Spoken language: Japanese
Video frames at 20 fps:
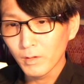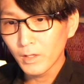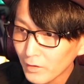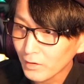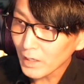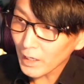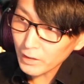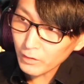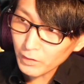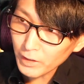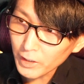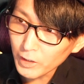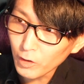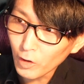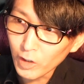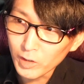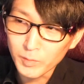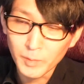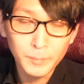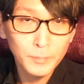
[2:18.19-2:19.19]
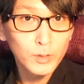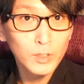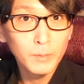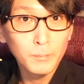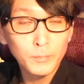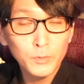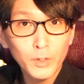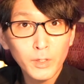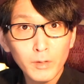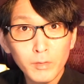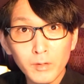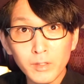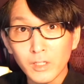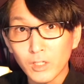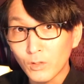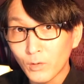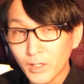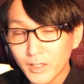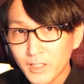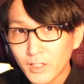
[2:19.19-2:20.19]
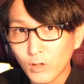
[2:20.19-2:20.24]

あの概要欄の方にもプロンプトについて詳し